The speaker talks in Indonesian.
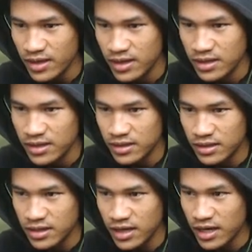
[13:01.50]

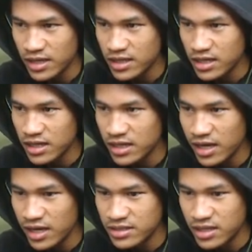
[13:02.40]
Oke kita
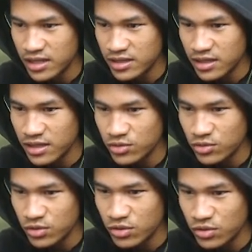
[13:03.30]
ke setting
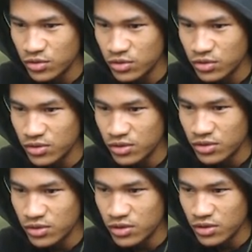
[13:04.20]
dulu
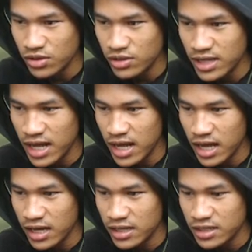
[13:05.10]
Oke
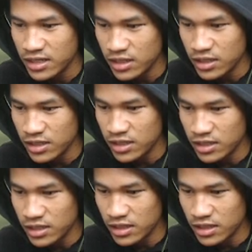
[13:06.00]
nah ini nih nih nih, nih.